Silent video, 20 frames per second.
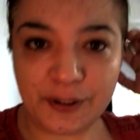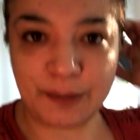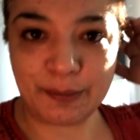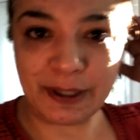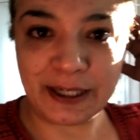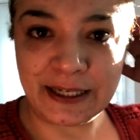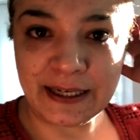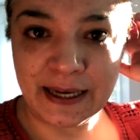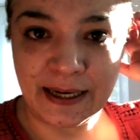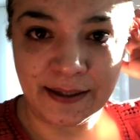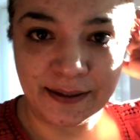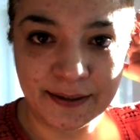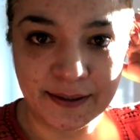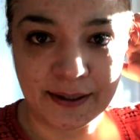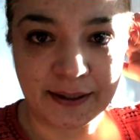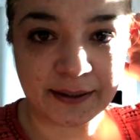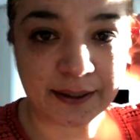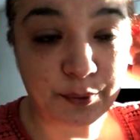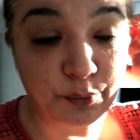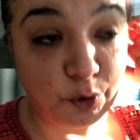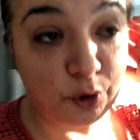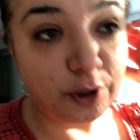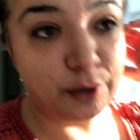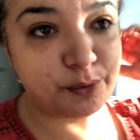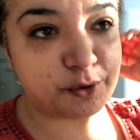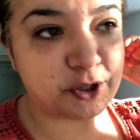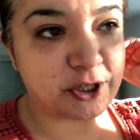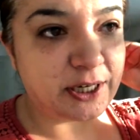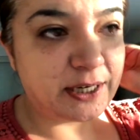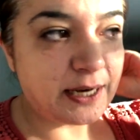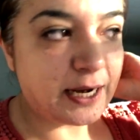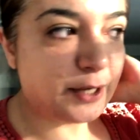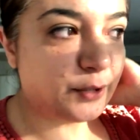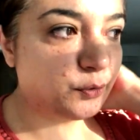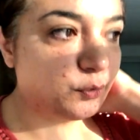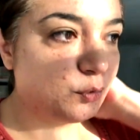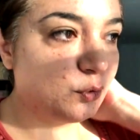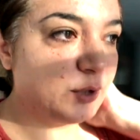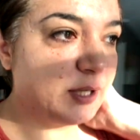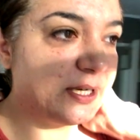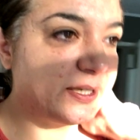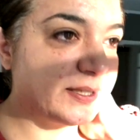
iyi İBK'lerin de böyle bir şeyler de oluyor